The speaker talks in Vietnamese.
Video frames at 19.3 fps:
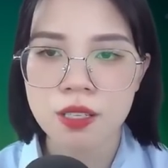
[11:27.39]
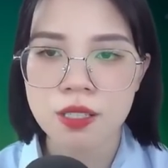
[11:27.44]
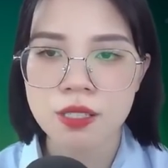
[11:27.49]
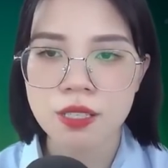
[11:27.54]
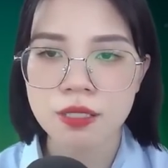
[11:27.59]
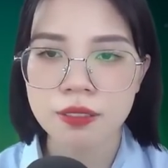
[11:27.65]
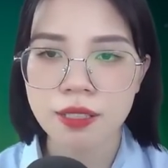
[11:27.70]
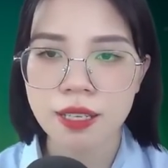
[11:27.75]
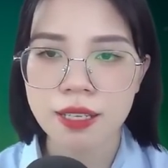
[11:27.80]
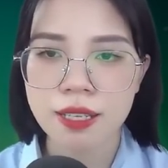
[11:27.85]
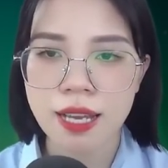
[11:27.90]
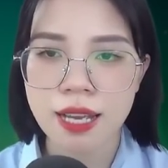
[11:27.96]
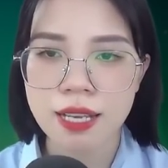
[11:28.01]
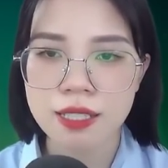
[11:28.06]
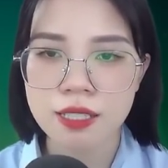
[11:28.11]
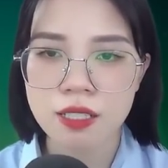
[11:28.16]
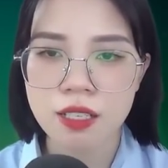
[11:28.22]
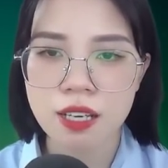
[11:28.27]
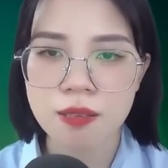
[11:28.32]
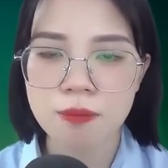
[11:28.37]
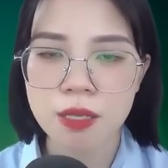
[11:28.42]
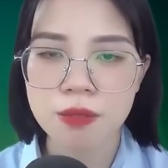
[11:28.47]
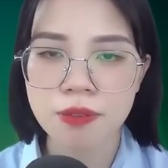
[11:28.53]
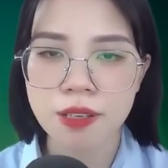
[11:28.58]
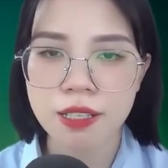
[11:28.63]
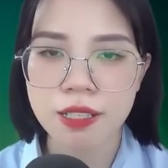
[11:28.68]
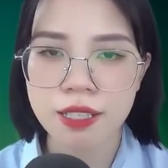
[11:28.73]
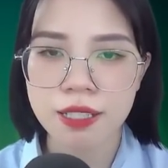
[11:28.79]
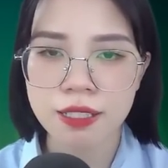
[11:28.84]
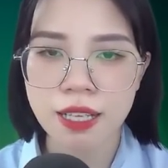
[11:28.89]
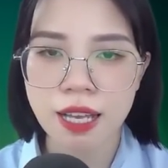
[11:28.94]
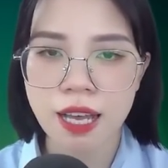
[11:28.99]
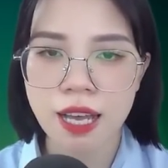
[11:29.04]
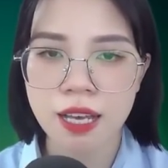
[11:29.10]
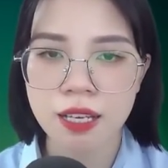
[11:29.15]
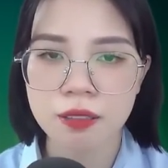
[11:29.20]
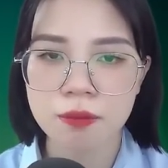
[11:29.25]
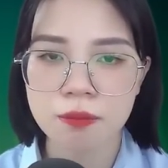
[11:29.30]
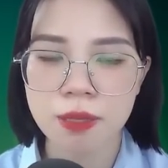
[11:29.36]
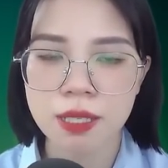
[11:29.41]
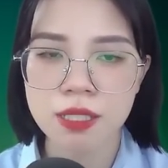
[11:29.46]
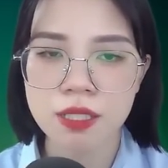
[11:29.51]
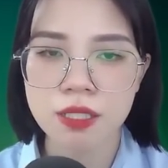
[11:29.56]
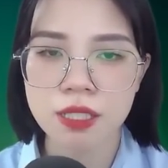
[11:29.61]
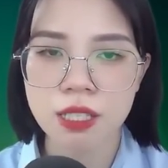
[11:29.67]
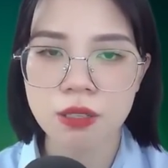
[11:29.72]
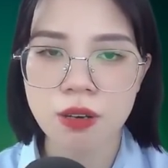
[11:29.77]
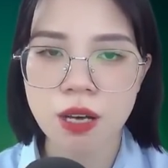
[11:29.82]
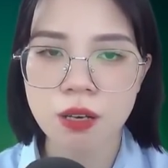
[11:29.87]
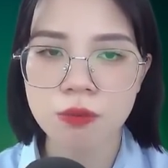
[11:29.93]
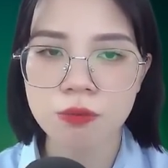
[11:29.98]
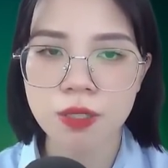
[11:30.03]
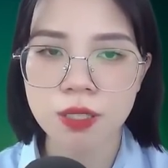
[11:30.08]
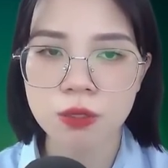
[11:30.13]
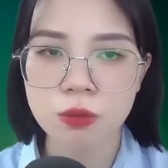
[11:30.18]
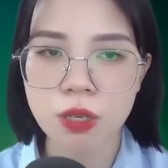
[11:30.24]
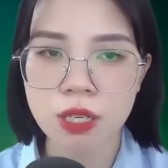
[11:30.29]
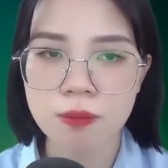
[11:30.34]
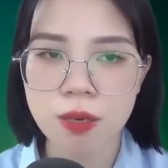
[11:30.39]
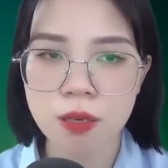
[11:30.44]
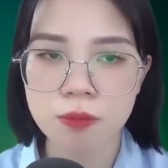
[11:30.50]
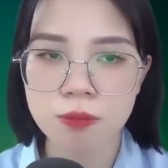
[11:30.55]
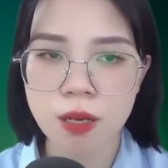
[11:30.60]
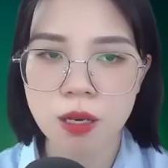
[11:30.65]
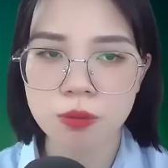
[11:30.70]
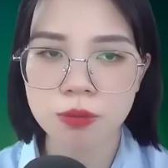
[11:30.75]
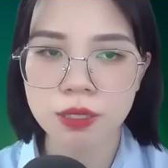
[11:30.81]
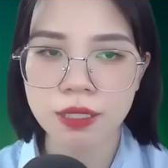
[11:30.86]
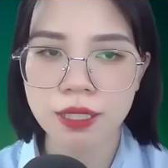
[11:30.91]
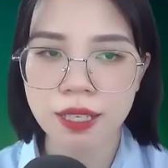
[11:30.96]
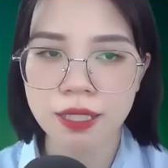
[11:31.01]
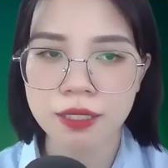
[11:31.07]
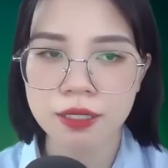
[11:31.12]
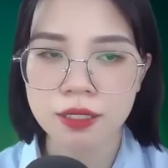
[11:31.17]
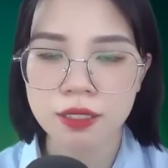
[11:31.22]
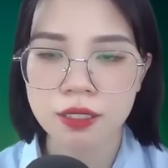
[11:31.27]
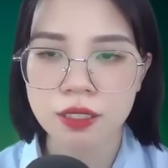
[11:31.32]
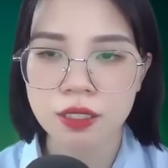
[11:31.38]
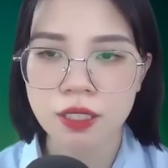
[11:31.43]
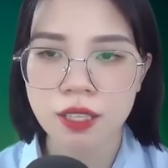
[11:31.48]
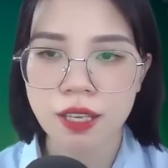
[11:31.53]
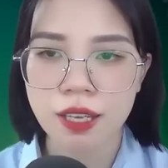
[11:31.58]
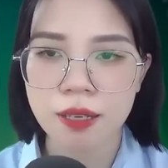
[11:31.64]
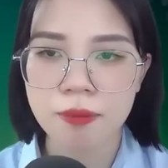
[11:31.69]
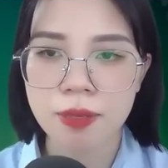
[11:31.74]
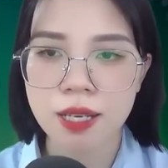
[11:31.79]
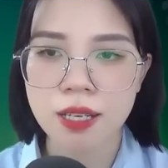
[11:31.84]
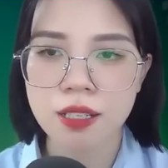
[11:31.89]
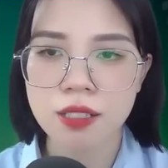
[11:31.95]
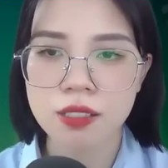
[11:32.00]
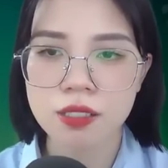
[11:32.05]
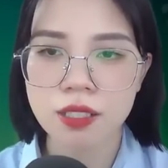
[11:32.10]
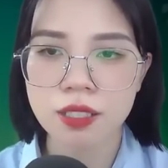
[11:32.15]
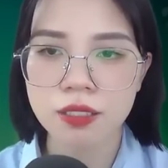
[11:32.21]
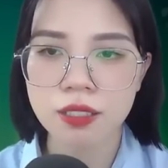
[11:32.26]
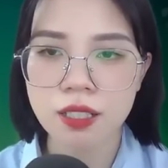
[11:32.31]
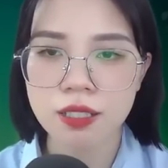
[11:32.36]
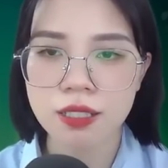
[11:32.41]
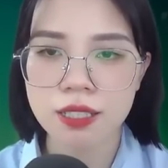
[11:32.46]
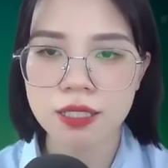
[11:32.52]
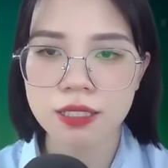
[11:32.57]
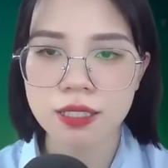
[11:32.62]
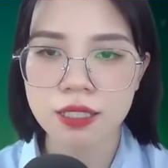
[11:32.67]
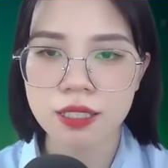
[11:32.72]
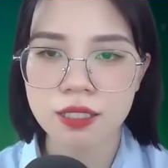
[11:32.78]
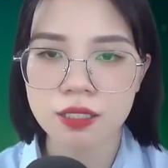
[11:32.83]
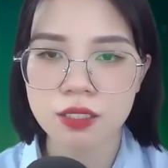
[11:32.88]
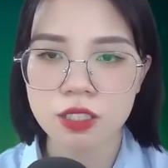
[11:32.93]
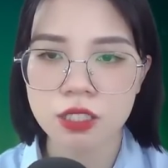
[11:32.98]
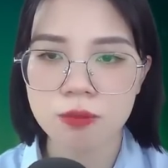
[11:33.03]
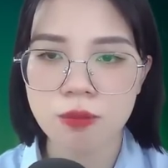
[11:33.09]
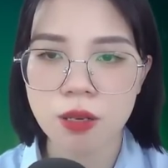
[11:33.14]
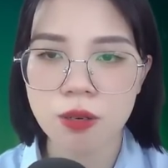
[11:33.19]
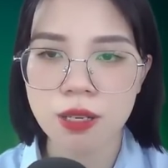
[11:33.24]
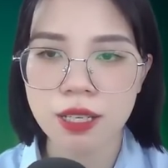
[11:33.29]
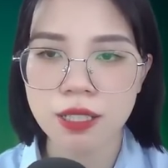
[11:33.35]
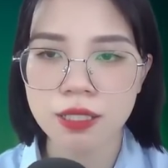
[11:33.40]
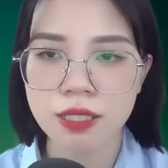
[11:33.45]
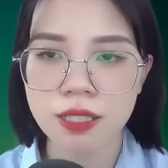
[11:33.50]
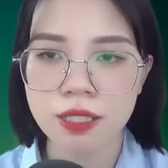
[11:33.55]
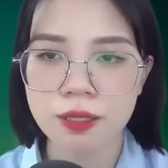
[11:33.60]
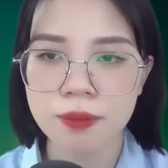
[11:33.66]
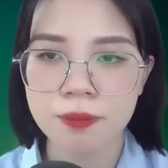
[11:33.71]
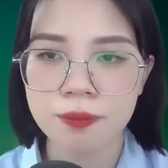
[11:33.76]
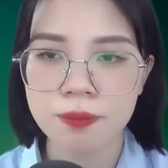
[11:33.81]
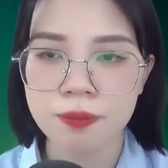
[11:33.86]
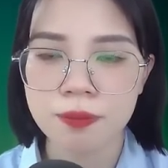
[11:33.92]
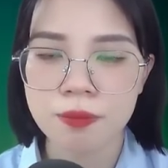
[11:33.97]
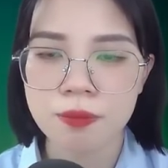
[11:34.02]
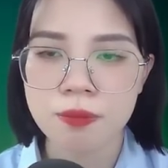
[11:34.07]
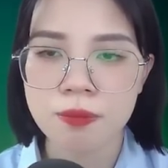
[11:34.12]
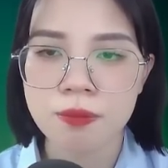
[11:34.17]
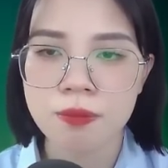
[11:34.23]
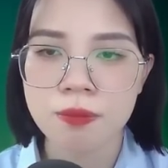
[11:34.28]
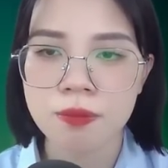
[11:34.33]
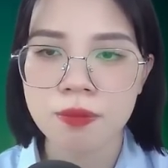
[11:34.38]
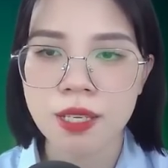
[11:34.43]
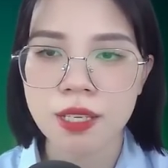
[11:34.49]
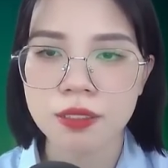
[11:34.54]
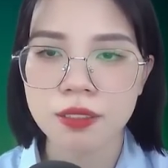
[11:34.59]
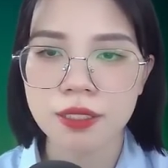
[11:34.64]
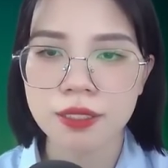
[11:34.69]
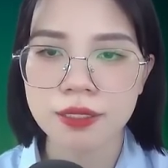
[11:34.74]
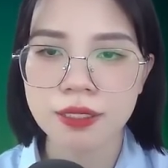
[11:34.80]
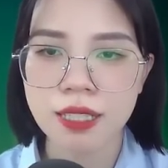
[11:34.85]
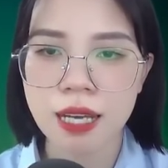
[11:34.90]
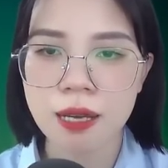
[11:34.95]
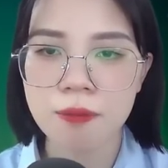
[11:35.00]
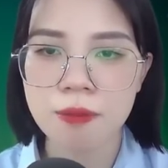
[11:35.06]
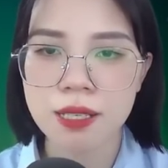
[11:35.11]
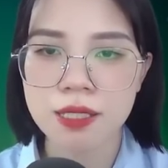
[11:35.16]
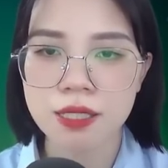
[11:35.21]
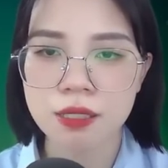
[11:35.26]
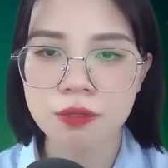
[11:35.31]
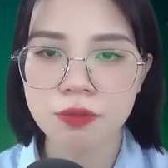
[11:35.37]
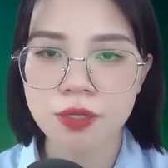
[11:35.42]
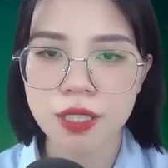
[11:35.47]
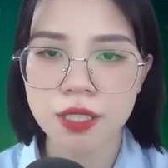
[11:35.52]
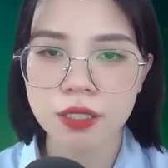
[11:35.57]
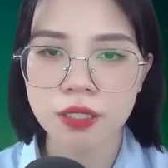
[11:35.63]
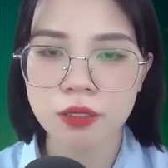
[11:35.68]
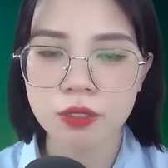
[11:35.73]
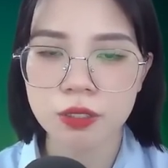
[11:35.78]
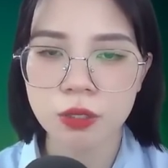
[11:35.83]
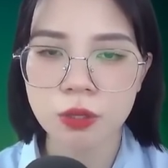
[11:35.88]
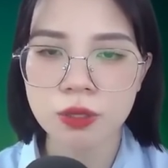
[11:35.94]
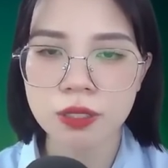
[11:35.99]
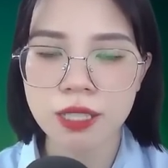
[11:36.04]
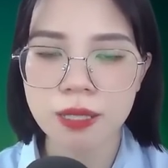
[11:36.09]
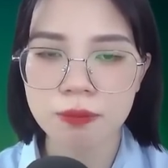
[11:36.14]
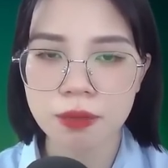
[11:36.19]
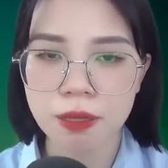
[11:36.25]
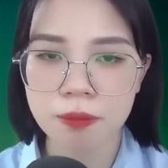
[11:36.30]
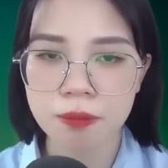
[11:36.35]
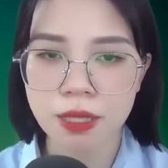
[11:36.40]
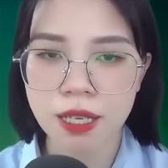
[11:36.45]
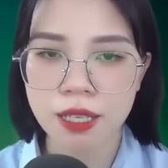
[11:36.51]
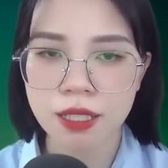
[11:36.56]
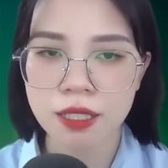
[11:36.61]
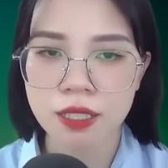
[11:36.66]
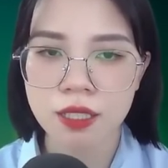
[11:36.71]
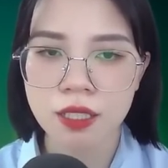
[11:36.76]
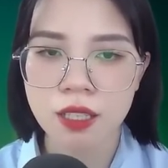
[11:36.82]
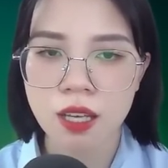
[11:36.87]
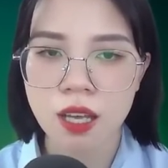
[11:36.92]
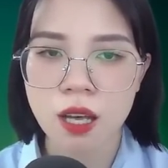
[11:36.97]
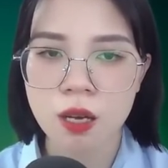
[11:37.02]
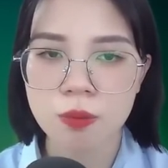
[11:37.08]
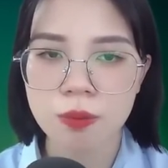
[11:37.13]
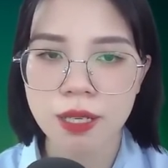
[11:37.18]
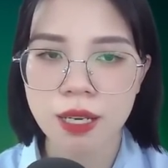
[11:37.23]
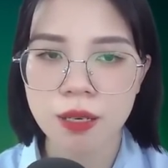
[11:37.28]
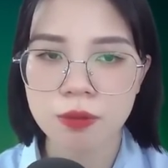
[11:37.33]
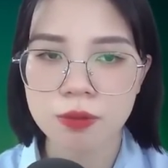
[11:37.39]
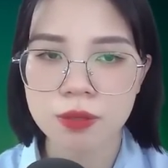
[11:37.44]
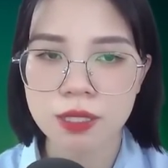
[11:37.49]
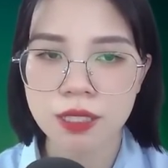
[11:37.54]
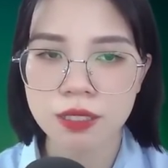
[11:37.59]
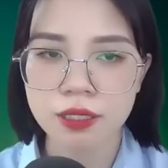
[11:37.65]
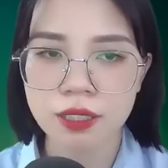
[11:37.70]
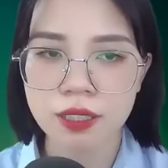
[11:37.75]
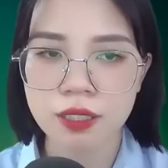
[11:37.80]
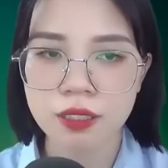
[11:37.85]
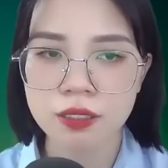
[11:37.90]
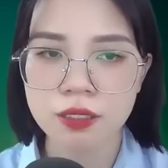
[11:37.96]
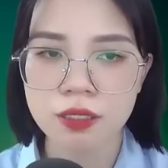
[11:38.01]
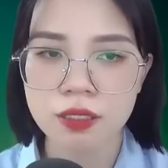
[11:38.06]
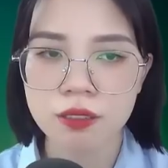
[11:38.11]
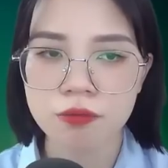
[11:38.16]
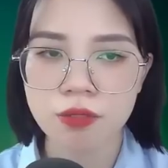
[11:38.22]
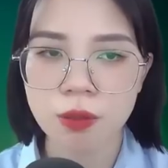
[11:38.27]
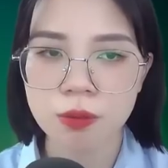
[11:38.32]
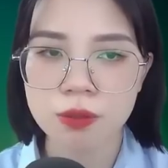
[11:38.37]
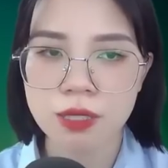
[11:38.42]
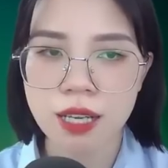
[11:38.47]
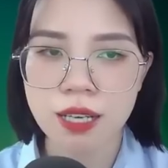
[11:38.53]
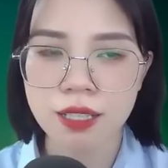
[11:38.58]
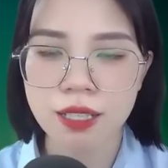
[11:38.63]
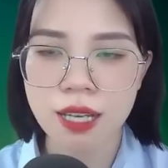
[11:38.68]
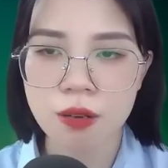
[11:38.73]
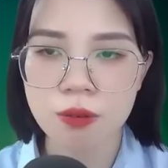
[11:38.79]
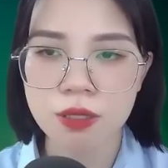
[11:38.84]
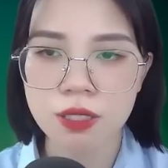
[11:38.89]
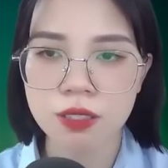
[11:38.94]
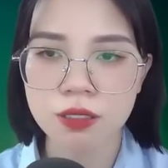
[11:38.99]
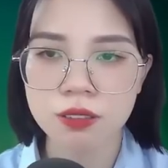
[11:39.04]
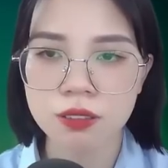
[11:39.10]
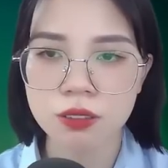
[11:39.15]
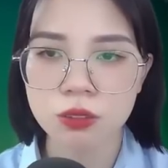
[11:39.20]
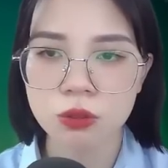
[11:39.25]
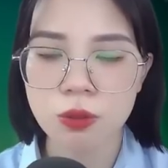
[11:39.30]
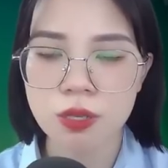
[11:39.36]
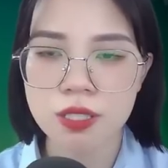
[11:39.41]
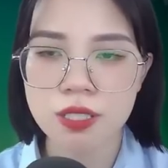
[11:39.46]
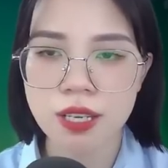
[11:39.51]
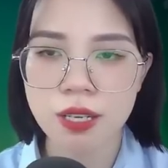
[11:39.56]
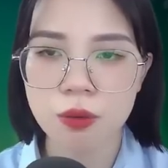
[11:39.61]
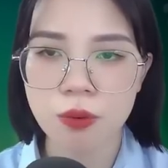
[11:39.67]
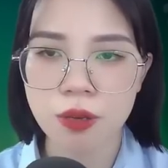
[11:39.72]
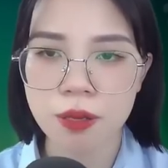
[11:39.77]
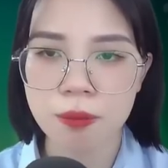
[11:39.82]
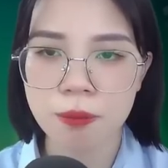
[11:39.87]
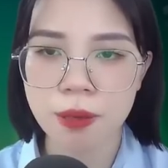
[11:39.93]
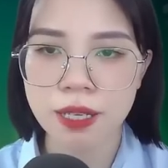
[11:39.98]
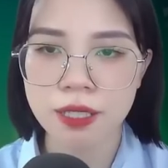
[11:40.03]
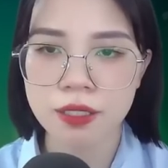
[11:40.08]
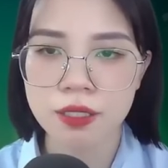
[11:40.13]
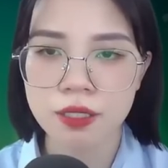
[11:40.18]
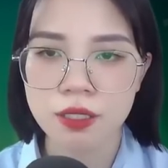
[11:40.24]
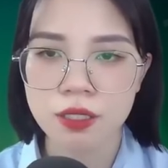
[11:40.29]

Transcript: Sáng nay 2 giờ em mới về đến nhà, bây giờ đầu óc vẫn quay mòng mòng đi này. Em đang ở dưới tầng nhà chị, chị mau lên đi. Tạ Thời Nam là sinh viên tuổi tốt nghiệp năm nay, học đại học danh tiếng, vóc dáng cao lớn, tuổi trẻ khỏe mạnh.